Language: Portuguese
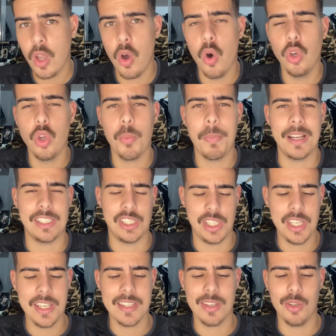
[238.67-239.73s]

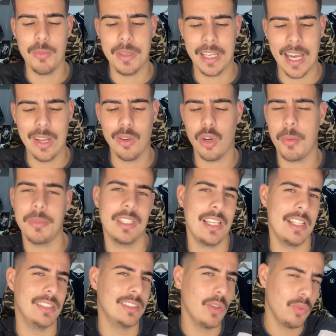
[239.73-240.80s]
onopatia, se eu não me engano, o nome da
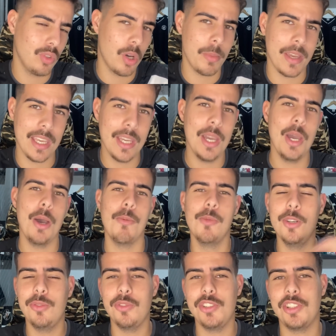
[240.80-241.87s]
lesão, um nome aí muito